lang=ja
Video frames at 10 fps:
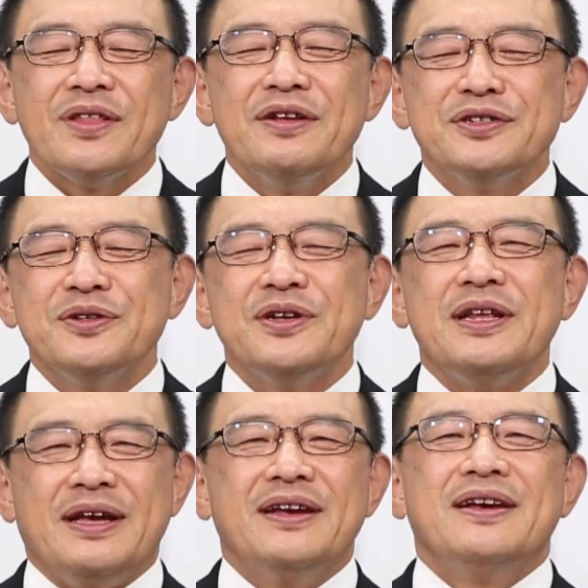でその時
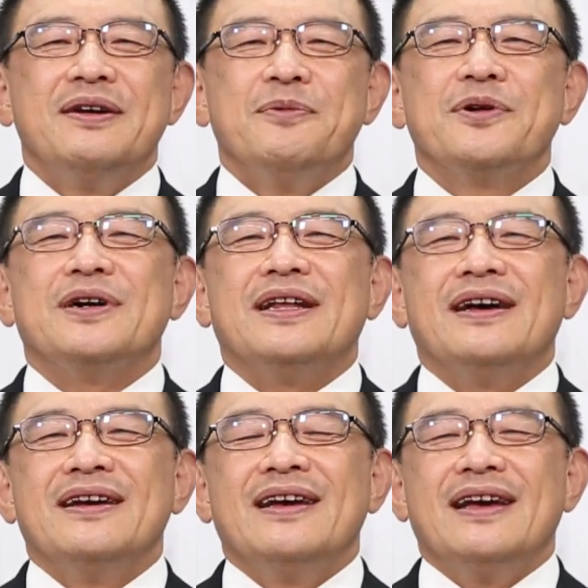に僕は、
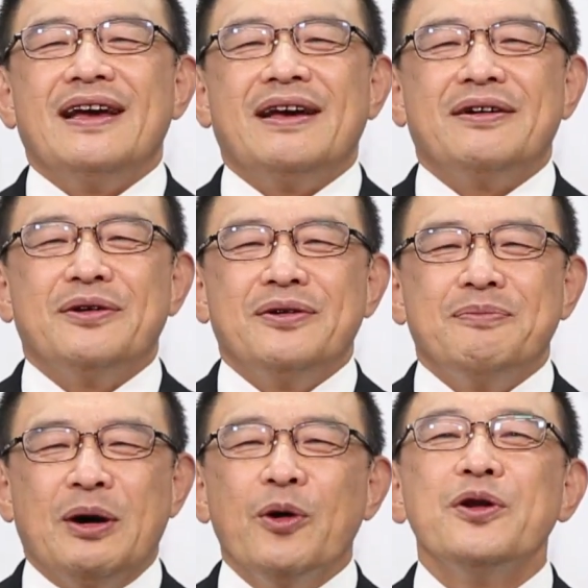えー、
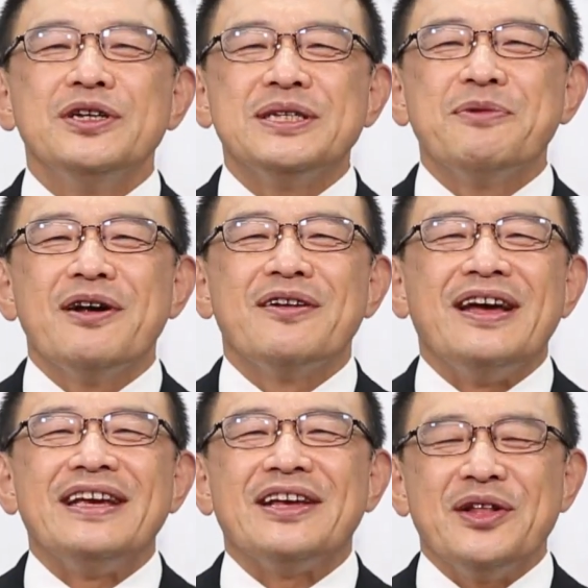まあ、お祈りしてもらうの
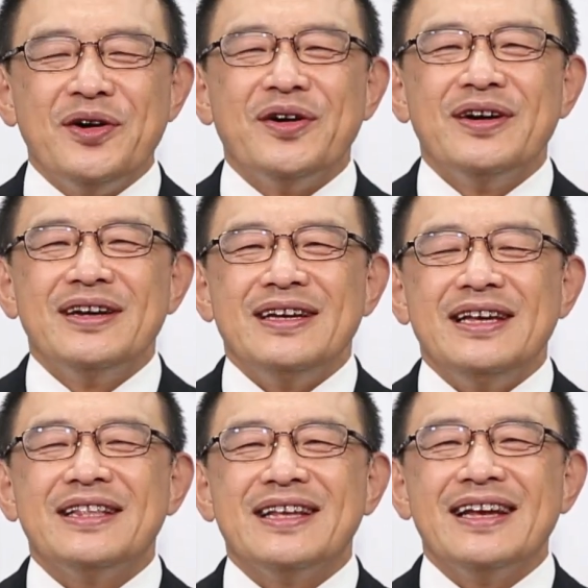はいいけど
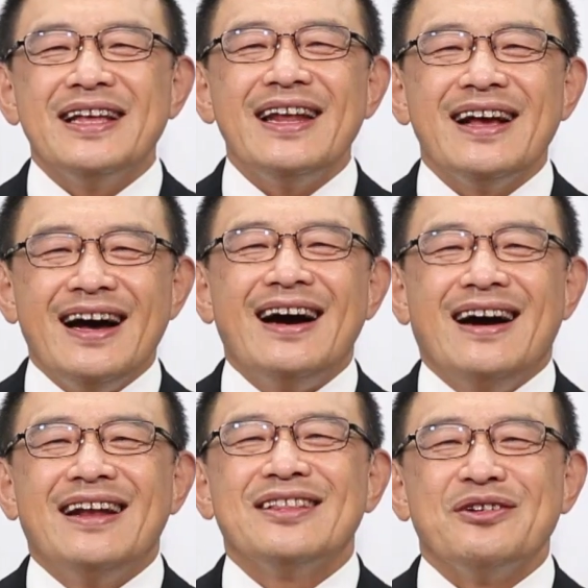一体誰が
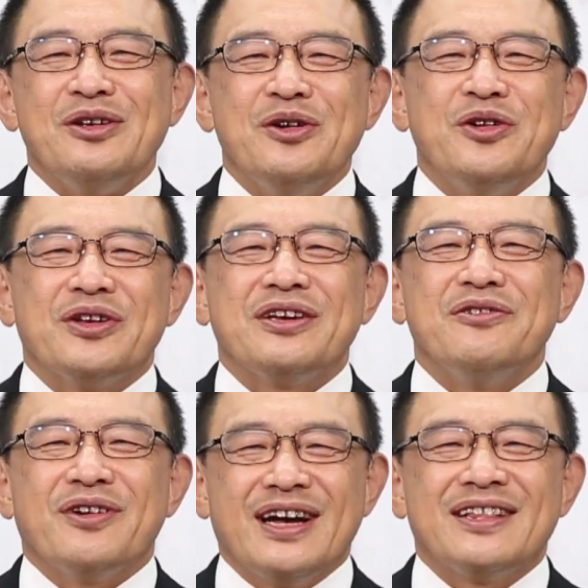あなたの祈りを聞く
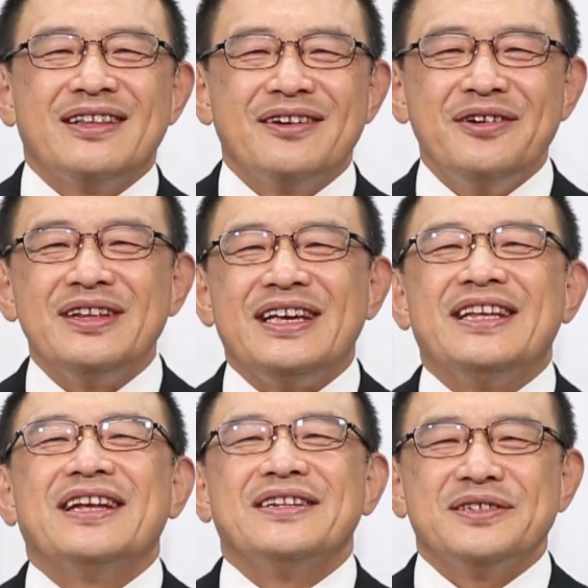のかこういうふうに聞
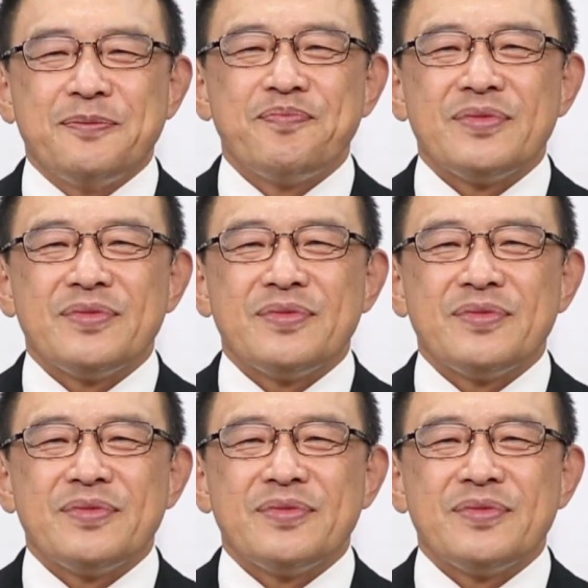いたんです。